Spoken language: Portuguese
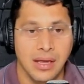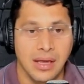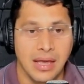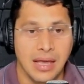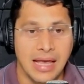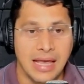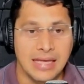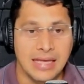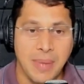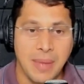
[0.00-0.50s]

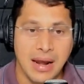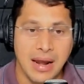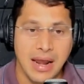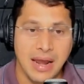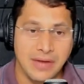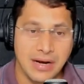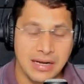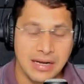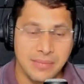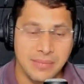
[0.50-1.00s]
Essa
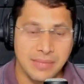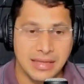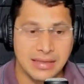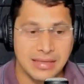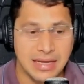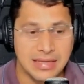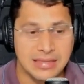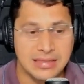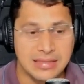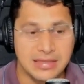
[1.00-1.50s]
palavra
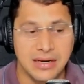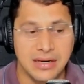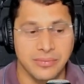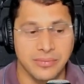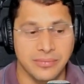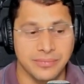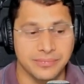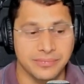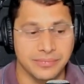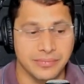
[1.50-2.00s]

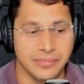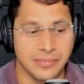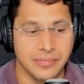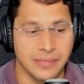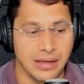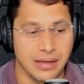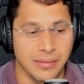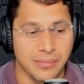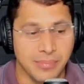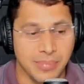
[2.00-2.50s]
libertação,
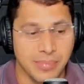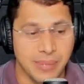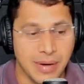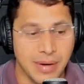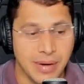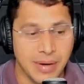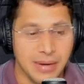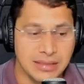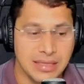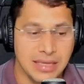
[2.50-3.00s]
para a
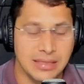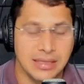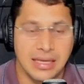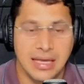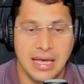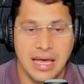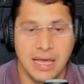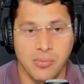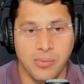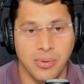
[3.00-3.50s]
gente
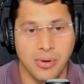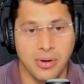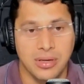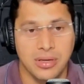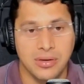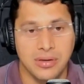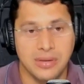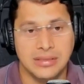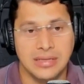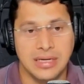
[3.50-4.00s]
entender ela um
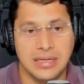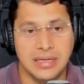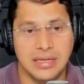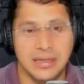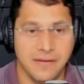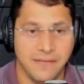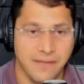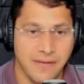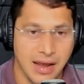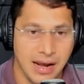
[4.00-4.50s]
pouquinho, a gente
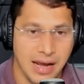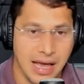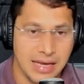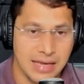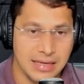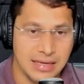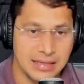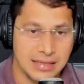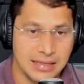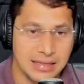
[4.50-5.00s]
tem que
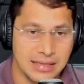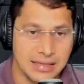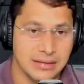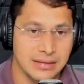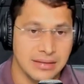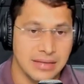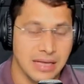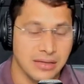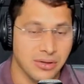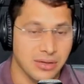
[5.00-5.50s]
falar
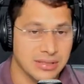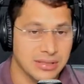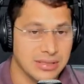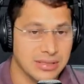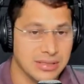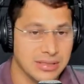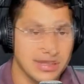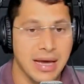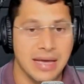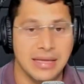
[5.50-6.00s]
da nossa
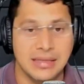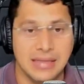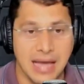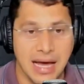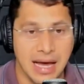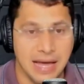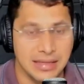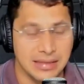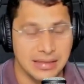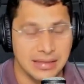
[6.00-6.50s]

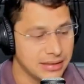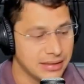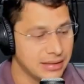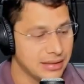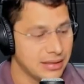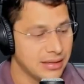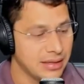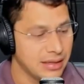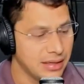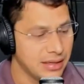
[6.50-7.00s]
liberdade.
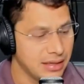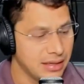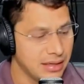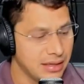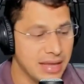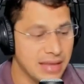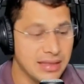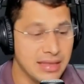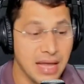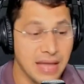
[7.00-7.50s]

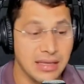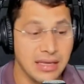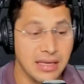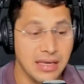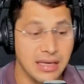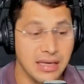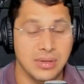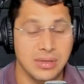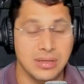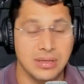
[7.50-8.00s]
Liberdade
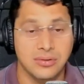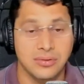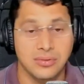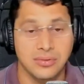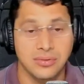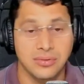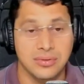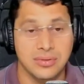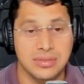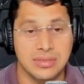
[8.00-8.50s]

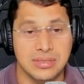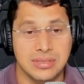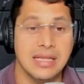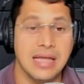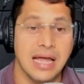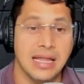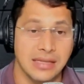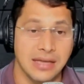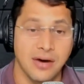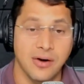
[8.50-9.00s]
enquanto
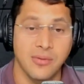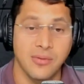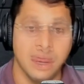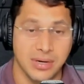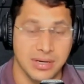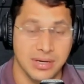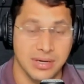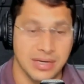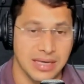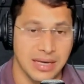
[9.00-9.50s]
cidadão,
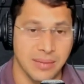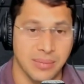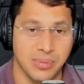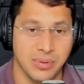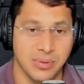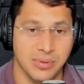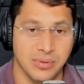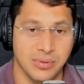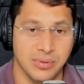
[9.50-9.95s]
por exemplo.